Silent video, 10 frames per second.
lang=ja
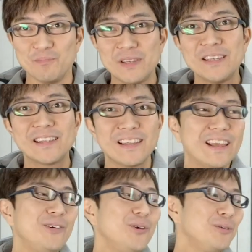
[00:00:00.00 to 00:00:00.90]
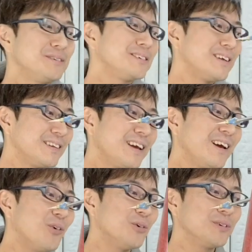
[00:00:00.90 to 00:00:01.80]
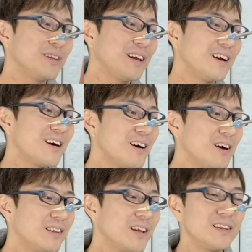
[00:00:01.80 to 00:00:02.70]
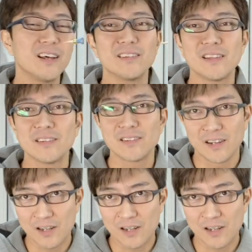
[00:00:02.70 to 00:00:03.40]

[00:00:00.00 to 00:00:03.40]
右手でいろいろつけて音程が変わったり出しやすさが